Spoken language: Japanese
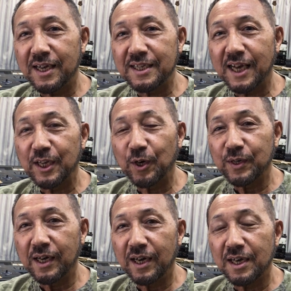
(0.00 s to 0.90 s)
作曲
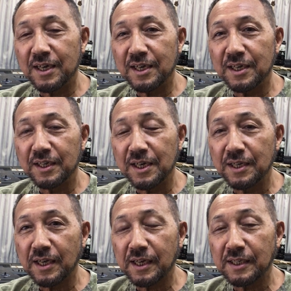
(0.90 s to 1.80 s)
家
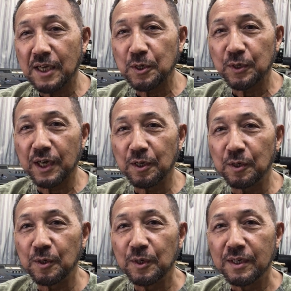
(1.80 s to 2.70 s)
シンセサイザー奏者
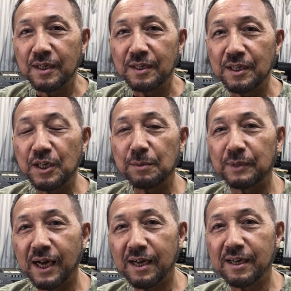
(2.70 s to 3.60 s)
の西
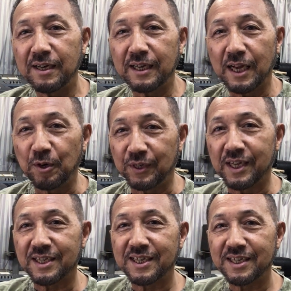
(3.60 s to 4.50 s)
村直樹
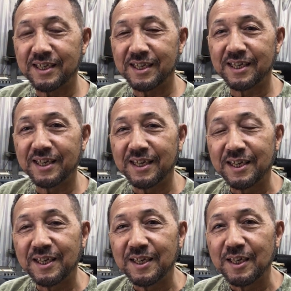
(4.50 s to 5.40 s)
です。
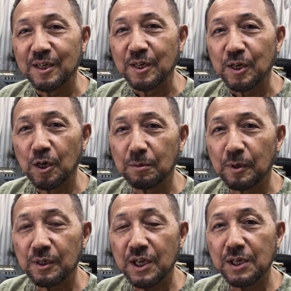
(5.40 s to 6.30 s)
今日
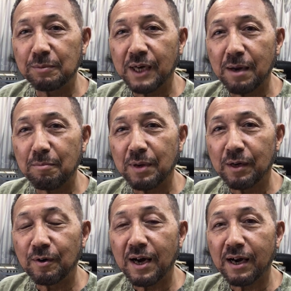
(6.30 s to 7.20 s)
も西村
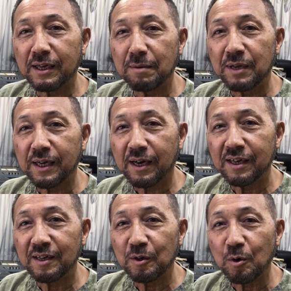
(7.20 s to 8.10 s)
ピアノアカデミーか
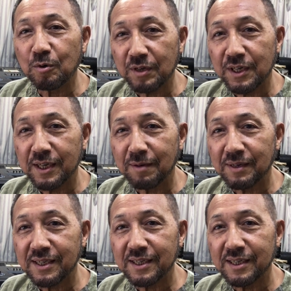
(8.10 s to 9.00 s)
らお送りしてい
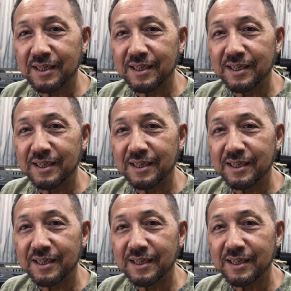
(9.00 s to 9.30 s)
ます。